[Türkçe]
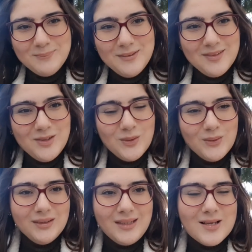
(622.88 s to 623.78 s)
Bir
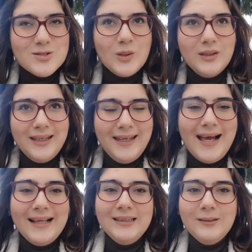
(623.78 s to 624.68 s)
videonun daha sonuna
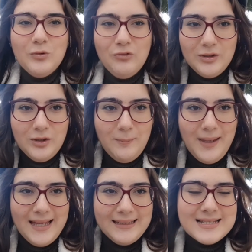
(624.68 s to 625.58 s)
geldik. Bu videoyu
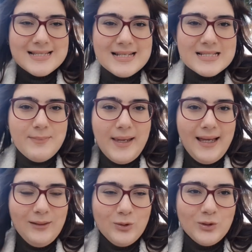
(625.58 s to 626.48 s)
beğendiyseniz
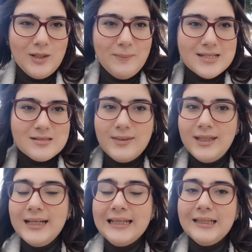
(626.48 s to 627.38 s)
beğen tuşuna
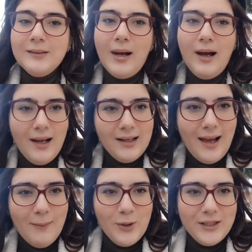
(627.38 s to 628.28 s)
basmayı, kanalıma
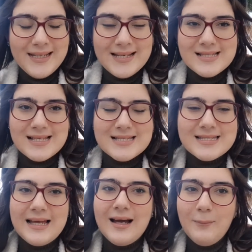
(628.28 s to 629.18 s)
hala abone değilseniz
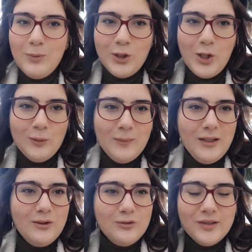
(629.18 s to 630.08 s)
de abone
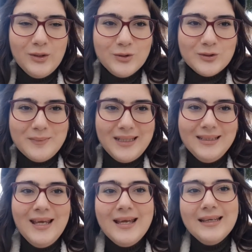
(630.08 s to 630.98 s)
olmayı lütfen unutmayın.
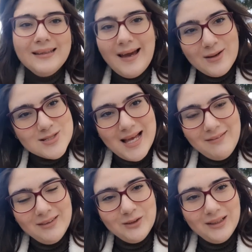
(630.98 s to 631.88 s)
Daha güzel
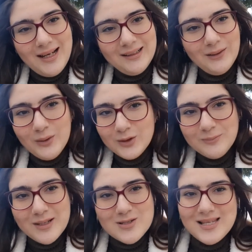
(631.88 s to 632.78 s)
videolarda
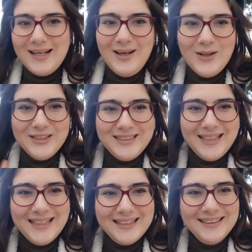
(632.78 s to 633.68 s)
görüşmek üzere,
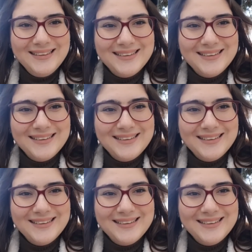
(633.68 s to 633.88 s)
hoşçakalın.